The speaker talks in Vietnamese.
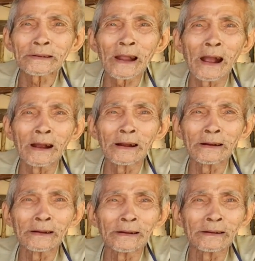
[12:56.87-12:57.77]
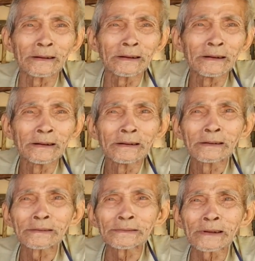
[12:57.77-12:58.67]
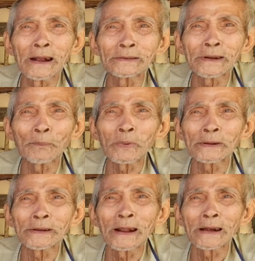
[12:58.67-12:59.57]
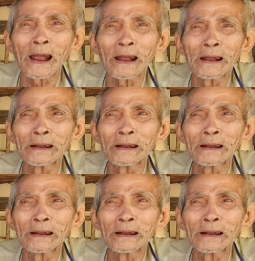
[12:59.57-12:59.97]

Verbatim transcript: dạ dạ dạ mới chết à